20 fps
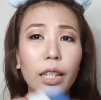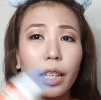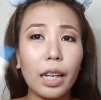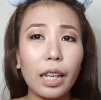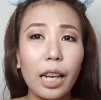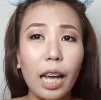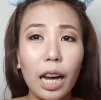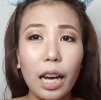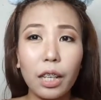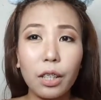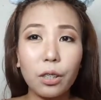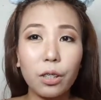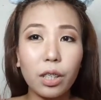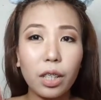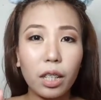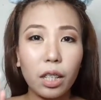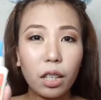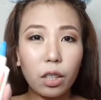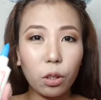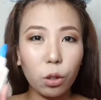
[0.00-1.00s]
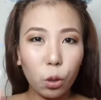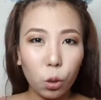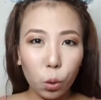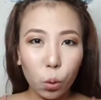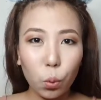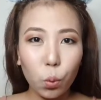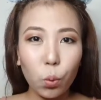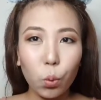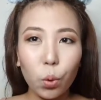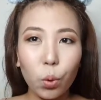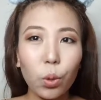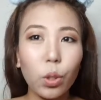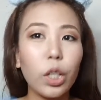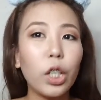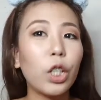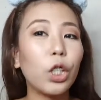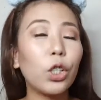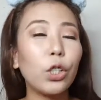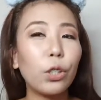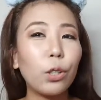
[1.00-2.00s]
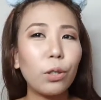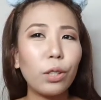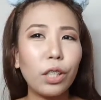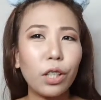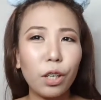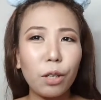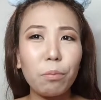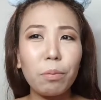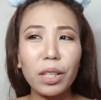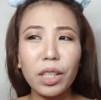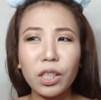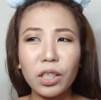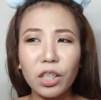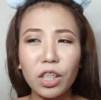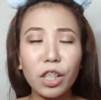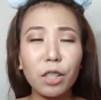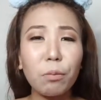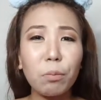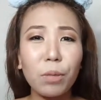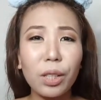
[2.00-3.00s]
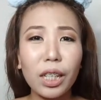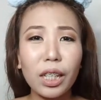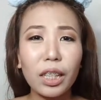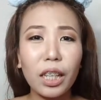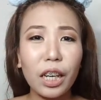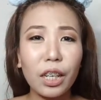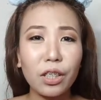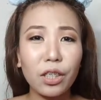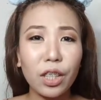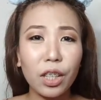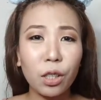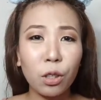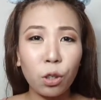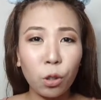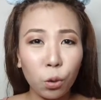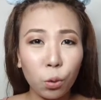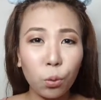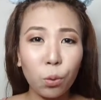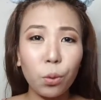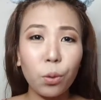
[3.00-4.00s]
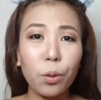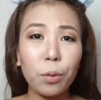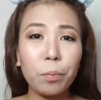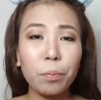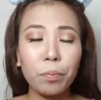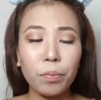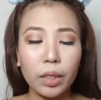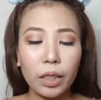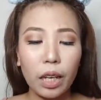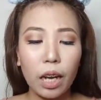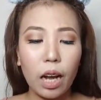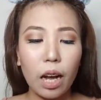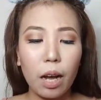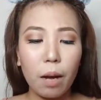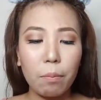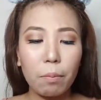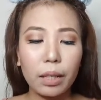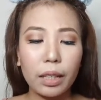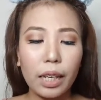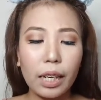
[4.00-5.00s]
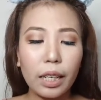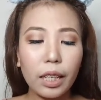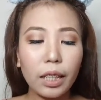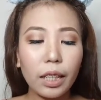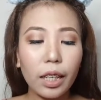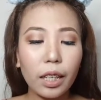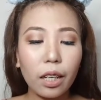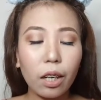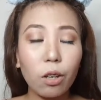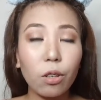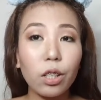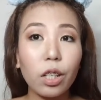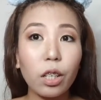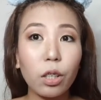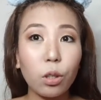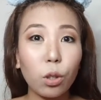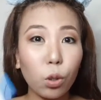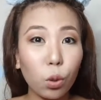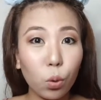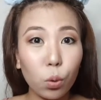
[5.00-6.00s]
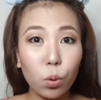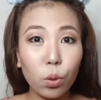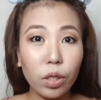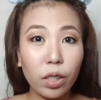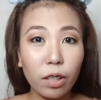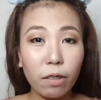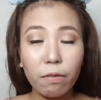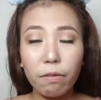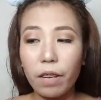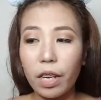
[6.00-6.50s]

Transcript: kailangan nyo din ng glue. So, yon mag-start muna tayo sa glue. Uh, maglalagay ako ng glue sa